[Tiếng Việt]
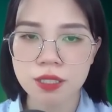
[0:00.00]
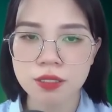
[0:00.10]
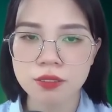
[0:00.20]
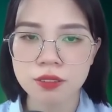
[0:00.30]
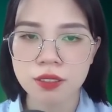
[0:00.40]

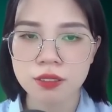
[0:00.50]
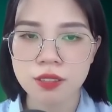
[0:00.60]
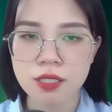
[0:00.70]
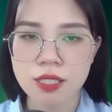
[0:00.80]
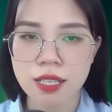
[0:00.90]
lớn,
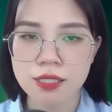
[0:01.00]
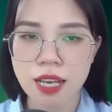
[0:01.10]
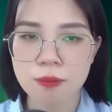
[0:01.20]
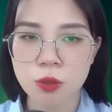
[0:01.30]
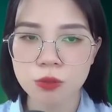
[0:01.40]
nước tràn
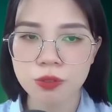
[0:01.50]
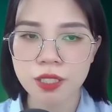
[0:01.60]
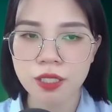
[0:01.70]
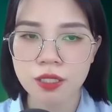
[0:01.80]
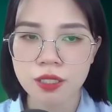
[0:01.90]
ra bốn
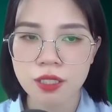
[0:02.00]
phía,